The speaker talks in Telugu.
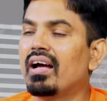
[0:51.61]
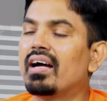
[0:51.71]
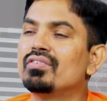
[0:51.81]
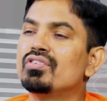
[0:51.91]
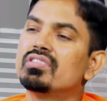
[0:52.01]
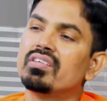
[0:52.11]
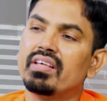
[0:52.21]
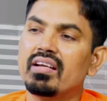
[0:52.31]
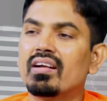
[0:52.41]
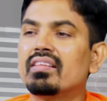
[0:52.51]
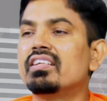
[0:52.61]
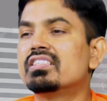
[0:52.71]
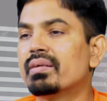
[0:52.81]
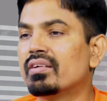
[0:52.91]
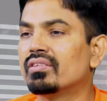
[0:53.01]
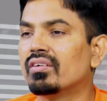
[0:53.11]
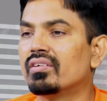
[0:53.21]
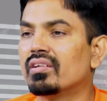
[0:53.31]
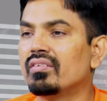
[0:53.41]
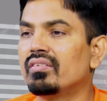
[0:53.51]
అది చూసి వేరే వాళ్ళంతా ఇన్స్పైర్ అవుతూ
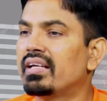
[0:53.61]
ఉంటారు